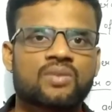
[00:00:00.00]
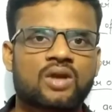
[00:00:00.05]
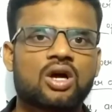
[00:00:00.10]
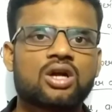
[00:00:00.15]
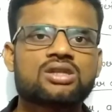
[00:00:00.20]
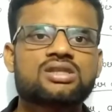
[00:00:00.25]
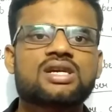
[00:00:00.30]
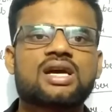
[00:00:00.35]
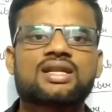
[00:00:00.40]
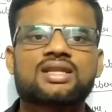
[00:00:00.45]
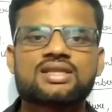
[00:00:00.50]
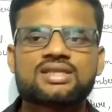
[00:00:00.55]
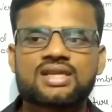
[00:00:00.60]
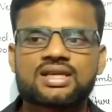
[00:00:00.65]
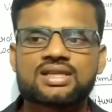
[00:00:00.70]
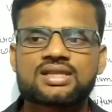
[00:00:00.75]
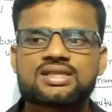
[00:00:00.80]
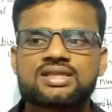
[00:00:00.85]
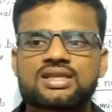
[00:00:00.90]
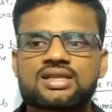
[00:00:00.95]
और ज़्यादा से
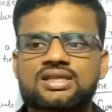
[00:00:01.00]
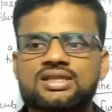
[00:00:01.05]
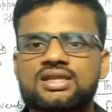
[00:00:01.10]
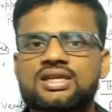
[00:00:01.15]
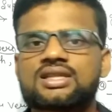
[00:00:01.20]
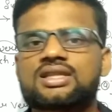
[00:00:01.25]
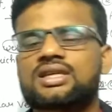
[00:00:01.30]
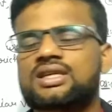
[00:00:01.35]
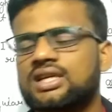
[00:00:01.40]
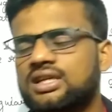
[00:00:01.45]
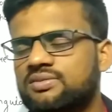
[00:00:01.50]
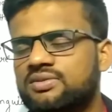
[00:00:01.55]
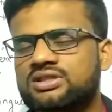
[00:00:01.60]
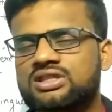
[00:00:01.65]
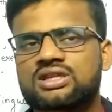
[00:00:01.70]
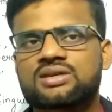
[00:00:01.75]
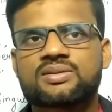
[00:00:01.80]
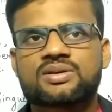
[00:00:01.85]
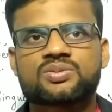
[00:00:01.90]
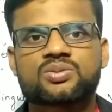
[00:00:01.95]
ज़्यादा शेयर कीजिएगा ताकि हर
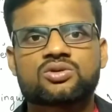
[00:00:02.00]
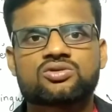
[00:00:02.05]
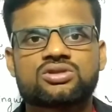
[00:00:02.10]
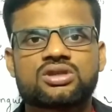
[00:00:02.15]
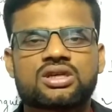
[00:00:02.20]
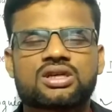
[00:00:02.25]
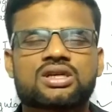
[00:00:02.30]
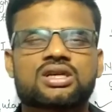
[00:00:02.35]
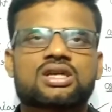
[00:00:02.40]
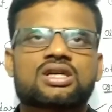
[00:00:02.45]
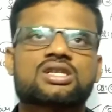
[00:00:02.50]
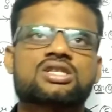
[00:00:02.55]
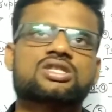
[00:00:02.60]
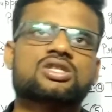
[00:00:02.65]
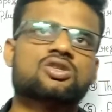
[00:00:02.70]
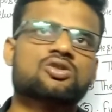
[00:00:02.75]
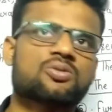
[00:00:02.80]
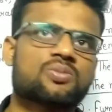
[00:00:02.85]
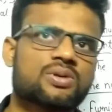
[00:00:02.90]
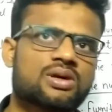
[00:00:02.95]
बच्चे के पास पहुँचे
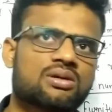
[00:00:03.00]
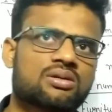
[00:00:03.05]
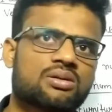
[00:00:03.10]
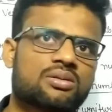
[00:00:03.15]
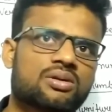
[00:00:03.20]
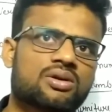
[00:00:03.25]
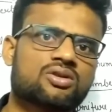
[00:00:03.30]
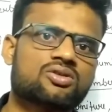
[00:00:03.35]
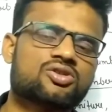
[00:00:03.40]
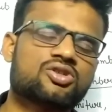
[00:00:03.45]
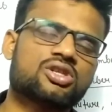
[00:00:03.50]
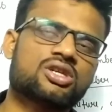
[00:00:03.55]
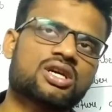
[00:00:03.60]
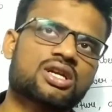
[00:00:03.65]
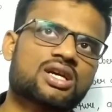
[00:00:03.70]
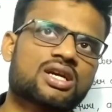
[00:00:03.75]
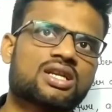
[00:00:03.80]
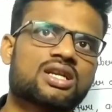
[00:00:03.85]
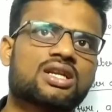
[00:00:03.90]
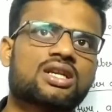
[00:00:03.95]
किसी को प्रॉब्लम ना हो शेयर
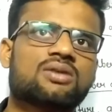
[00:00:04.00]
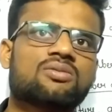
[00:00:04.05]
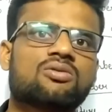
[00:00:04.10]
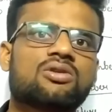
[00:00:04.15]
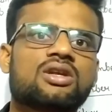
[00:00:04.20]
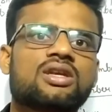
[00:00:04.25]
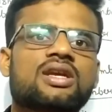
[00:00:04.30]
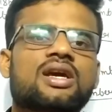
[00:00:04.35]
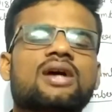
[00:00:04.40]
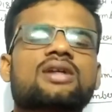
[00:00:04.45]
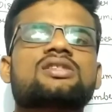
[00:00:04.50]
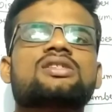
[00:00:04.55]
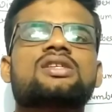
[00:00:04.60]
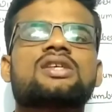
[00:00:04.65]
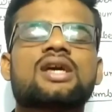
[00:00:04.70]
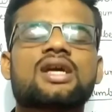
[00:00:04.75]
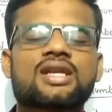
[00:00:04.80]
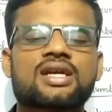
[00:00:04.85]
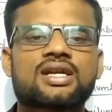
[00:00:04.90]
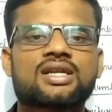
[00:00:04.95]
करना नहीं भूलिएगा
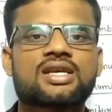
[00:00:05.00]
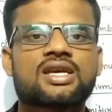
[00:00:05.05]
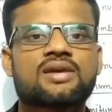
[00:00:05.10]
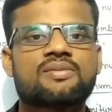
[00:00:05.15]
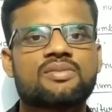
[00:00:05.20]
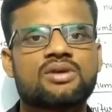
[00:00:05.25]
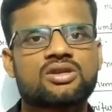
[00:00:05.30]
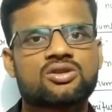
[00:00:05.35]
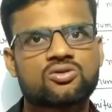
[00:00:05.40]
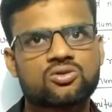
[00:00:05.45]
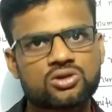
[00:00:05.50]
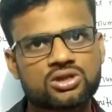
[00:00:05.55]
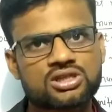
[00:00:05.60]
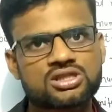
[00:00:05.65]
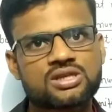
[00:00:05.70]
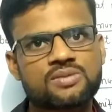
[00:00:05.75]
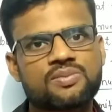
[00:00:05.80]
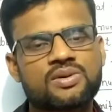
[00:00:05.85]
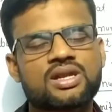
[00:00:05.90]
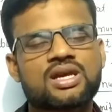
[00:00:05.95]
शेयर करके मेरे छोटे
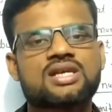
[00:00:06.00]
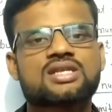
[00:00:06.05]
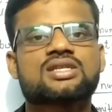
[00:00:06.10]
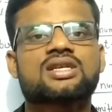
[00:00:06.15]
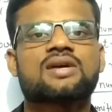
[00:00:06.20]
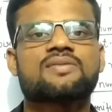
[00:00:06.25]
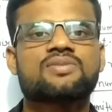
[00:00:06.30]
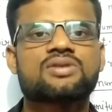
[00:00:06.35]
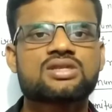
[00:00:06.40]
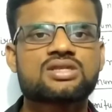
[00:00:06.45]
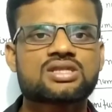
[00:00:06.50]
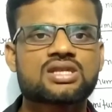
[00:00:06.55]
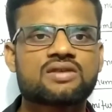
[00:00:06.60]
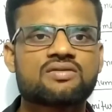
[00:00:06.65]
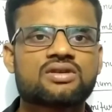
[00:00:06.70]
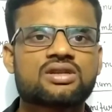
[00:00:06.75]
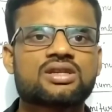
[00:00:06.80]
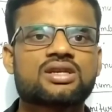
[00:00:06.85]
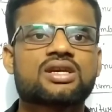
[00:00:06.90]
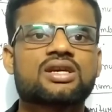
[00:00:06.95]
से प्रयास का हिस्सा
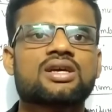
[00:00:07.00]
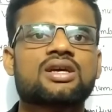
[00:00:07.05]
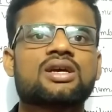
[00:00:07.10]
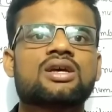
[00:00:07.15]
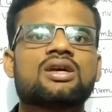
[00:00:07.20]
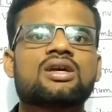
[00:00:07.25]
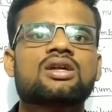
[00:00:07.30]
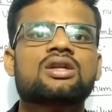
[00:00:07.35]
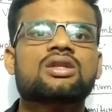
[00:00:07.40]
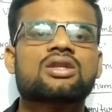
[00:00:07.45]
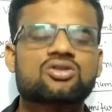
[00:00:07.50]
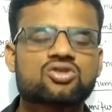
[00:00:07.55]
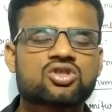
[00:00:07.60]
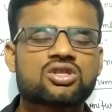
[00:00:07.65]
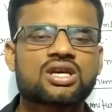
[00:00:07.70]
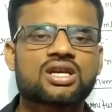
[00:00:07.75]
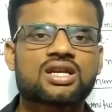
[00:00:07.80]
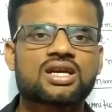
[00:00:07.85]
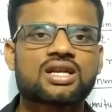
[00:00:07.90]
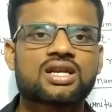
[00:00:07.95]
बनिए तो
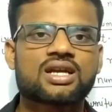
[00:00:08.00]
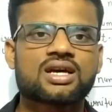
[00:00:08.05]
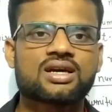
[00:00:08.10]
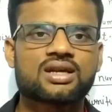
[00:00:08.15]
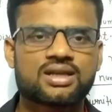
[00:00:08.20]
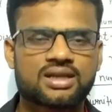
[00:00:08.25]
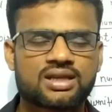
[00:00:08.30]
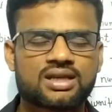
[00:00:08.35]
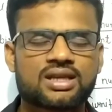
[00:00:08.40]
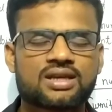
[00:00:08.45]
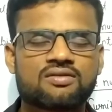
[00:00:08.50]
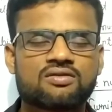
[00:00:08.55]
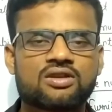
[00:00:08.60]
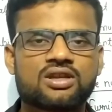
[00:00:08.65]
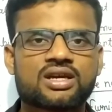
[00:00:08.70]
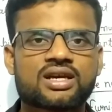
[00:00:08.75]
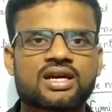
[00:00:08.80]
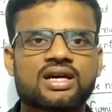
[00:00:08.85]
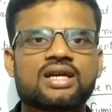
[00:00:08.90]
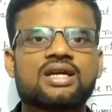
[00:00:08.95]
शेयर करना नहीं
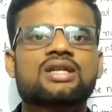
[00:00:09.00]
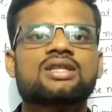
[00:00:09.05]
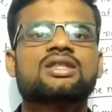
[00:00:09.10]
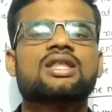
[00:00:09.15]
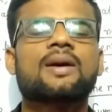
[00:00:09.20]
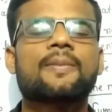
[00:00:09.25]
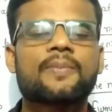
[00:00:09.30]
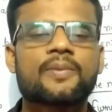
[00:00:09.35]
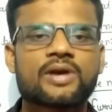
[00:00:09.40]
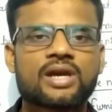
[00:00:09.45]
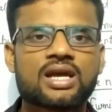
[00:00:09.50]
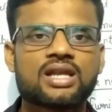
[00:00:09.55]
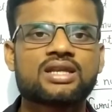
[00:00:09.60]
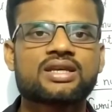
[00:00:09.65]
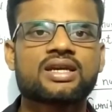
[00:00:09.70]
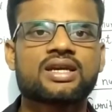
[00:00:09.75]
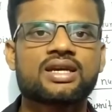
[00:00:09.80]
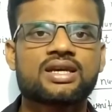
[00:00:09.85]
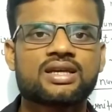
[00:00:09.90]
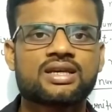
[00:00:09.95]
भूलिएगा तब के
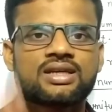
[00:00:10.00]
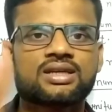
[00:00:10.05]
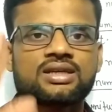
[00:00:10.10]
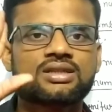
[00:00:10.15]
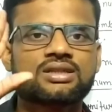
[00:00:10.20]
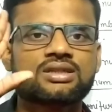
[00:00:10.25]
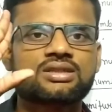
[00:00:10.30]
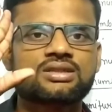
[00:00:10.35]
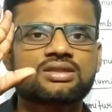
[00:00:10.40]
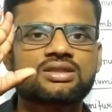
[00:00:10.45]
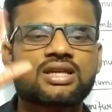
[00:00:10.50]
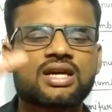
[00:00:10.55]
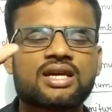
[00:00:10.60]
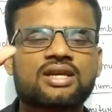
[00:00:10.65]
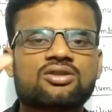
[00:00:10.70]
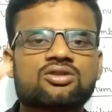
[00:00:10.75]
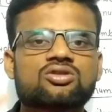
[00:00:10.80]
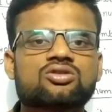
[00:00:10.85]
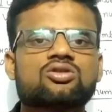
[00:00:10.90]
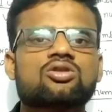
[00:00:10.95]
लिए जय
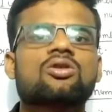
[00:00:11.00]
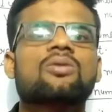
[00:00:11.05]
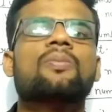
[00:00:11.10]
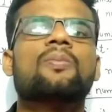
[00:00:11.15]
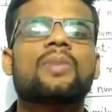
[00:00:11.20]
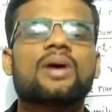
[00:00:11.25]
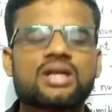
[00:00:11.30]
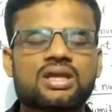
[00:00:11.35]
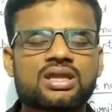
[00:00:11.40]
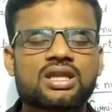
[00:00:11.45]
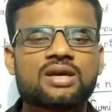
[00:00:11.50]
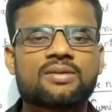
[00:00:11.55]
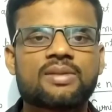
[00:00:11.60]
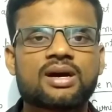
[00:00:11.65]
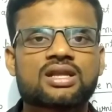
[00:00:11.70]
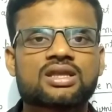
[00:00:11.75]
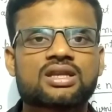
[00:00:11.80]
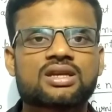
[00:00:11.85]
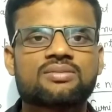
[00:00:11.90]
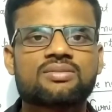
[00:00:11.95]
दोस्तों बंदे
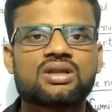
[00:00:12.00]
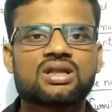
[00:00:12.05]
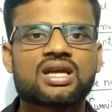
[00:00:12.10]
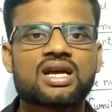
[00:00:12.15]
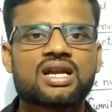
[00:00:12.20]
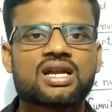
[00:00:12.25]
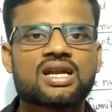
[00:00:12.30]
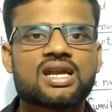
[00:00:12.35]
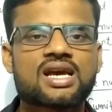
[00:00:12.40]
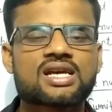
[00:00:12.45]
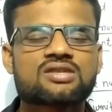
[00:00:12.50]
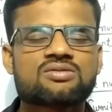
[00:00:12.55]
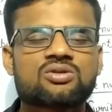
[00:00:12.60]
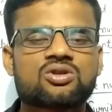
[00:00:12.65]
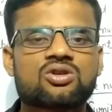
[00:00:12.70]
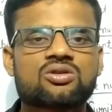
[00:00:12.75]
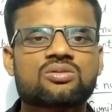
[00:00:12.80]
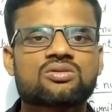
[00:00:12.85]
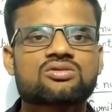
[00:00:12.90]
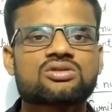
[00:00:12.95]
मात्र मिलते हैं नेक्स्ट
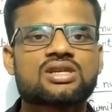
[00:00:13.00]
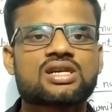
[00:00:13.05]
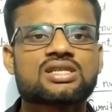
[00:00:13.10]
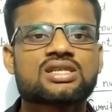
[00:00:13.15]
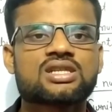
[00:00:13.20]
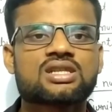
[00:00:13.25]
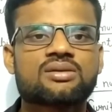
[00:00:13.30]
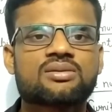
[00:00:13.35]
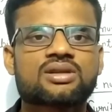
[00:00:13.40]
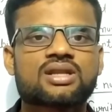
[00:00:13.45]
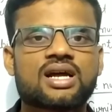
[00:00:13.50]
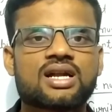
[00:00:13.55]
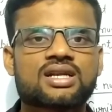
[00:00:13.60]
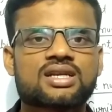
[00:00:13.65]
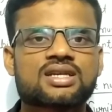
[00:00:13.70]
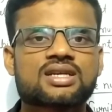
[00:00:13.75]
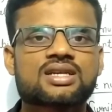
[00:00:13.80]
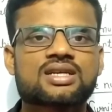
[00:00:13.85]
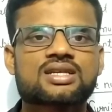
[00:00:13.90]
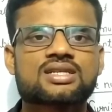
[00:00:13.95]
वीडियो में कुछ ऐसे धमकदार
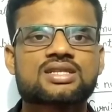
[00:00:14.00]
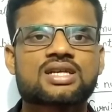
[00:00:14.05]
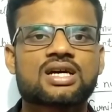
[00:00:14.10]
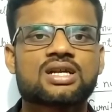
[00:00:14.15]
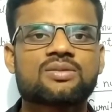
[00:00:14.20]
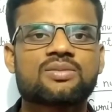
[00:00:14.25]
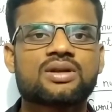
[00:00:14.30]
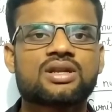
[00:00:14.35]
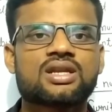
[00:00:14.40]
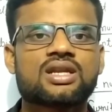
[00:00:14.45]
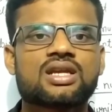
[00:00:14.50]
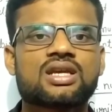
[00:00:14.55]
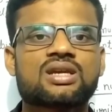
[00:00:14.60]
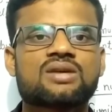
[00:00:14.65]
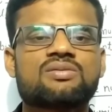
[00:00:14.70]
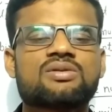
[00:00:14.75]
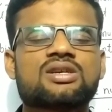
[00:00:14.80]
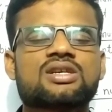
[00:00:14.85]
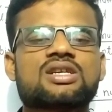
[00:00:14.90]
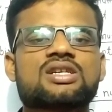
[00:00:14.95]
टिक के साथ बने
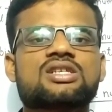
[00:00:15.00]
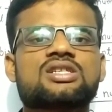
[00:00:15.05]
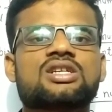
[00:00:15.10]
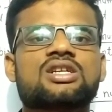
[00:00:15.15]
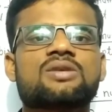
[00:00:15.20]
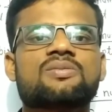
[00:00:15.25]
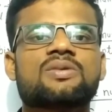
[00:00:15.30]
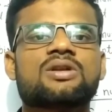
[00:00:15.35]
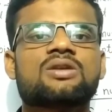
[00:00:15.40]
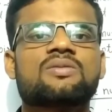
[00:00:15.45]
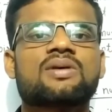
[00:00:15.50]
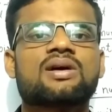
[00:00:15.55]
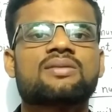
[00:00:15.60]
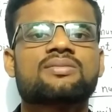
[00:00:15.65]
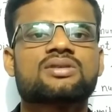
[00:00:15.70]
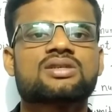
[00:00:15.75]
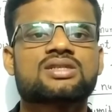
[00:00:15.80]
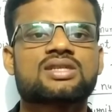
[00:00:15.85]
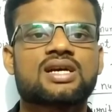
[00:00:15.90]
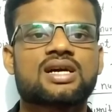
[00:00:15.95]
रहिए भी के स्टडी
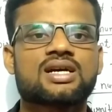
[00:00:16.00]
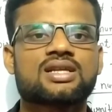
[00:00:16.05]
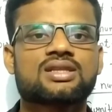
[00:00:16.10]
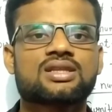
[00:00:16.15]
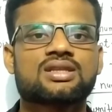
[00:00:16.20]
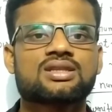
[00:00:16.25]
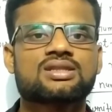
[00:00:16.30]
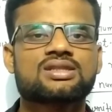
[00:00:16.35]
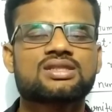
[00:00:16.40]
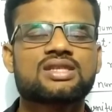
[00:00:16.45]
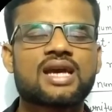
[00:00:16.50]
प्लेटफॉर्म के साथ